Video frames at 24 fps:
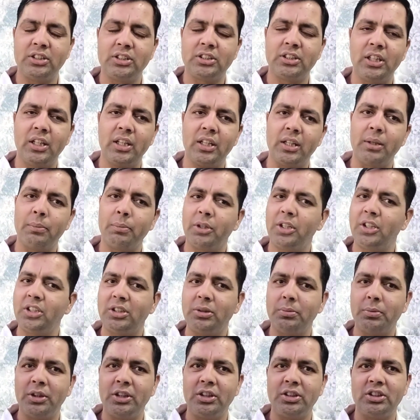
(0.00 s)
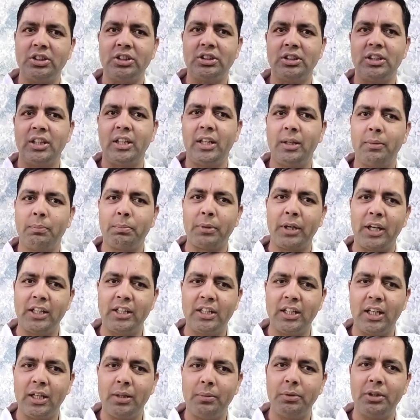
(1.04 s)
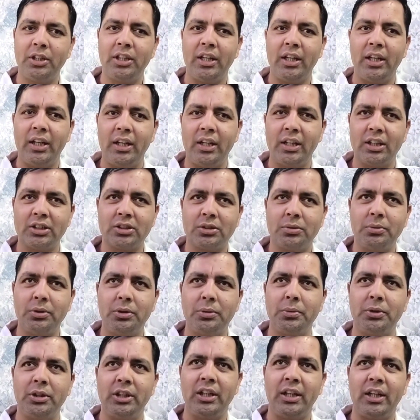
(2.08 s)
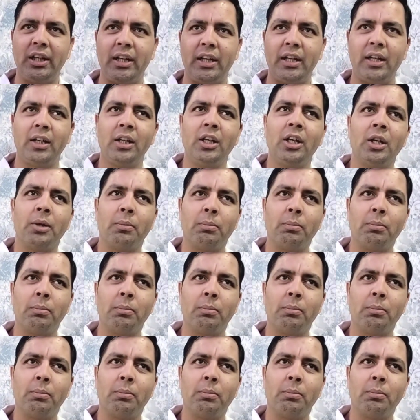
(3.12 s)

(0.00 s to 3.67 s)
चीज़ से लेके बड़ी से बड़ी चीज़ दे रहे हैं हम पायदान भी दे रहे हैं डस्टबिन भी दे रहे हैं